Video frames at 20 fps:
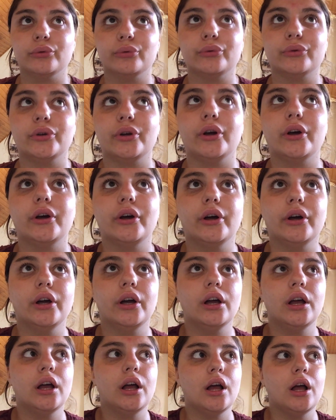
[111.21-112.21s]
Donc
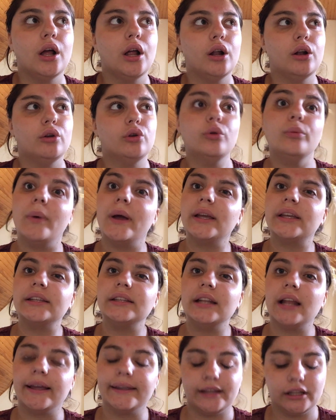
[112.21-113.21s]
le
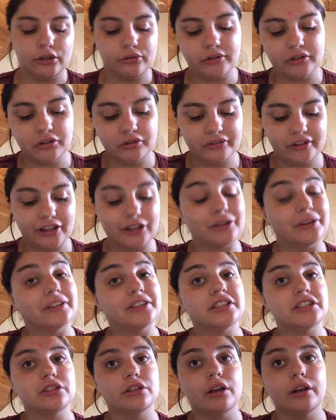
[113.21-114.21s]
pack, il a
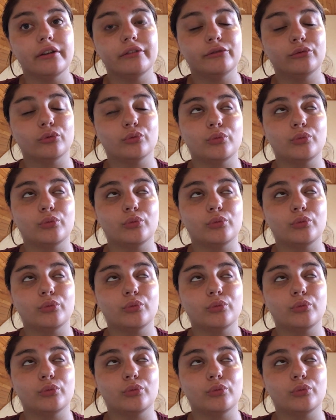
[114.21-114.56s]
89,99.